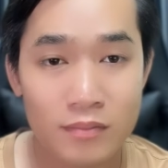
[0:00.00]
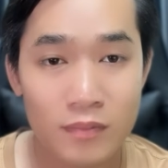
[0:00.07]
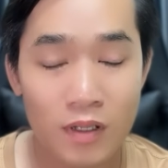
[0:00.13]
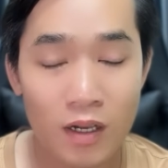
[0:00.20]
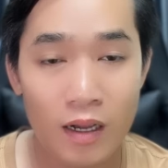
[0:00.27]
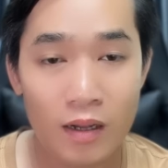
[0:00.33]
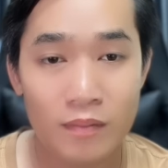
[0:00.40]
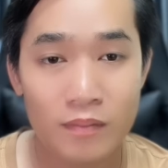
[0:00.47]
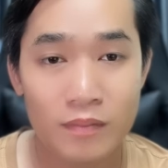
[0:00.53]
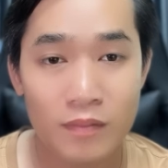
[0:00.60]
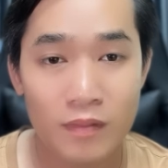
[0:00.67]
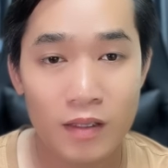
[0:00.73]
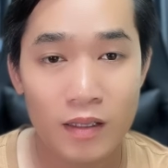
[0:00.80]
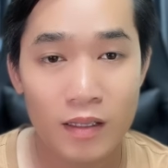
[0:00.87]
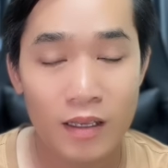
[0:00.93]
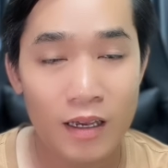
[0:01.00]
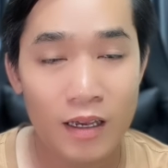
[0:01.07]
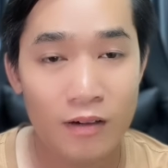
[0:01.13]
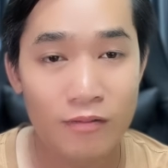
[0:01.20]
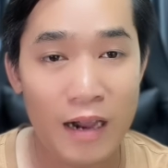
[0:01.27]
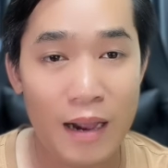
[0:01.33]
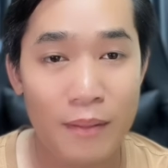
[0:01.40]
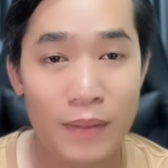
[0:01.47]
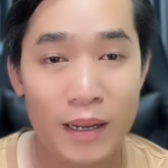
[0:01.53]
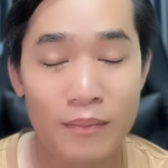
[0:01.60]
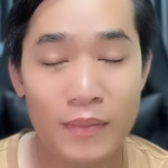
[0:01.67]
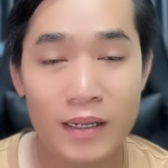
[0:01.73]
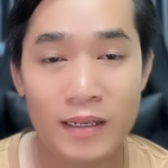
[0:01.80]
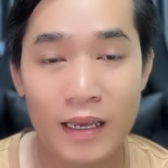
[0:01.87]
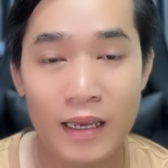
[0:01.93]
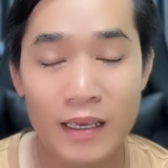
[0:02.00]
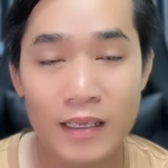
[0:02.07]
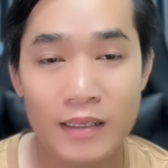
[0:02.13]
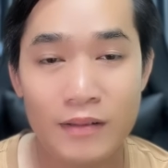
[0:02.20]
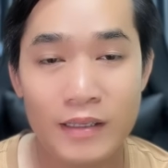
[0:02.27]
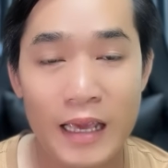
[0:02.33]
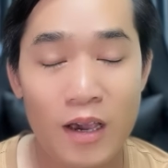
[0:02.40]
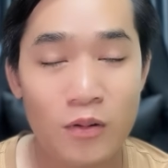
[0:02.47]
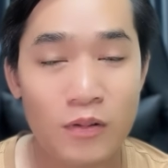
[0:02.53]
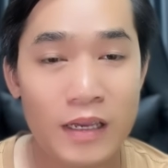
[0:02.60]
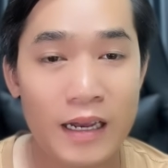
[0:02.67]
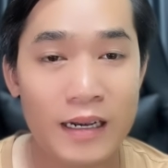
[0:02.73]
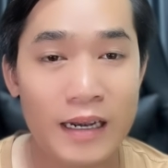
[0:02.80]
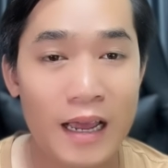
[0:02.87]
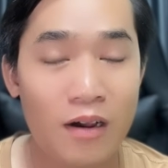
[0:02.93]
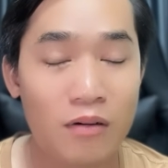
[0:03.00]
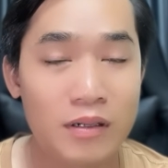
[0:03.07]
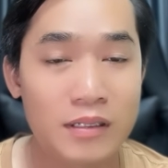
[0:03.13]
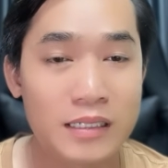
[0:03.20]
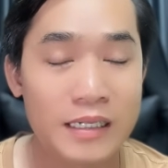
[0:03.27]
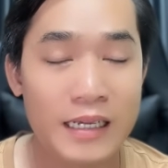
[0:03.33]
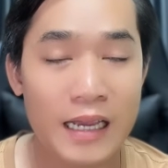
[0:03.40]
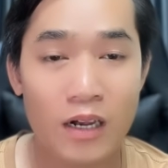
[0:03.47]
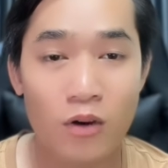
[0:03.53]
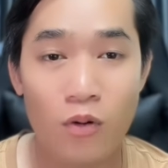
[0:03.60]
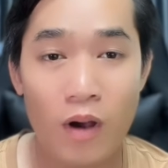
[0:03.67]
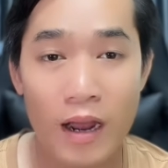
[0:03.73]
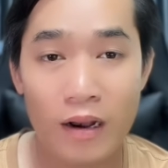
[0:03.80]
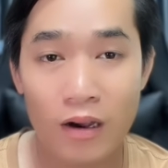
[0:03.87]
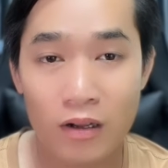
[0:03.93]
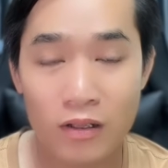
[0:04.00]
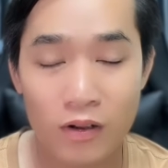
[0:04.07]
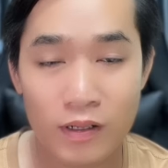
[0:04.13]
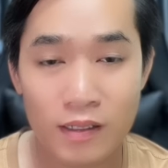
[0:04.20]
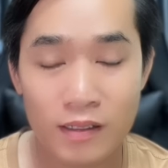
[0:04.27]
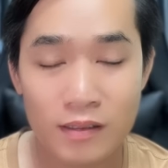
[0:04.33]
đó và 15 ớt nghĩ gieo nhân nào thì sẽ gặt quả đó thôi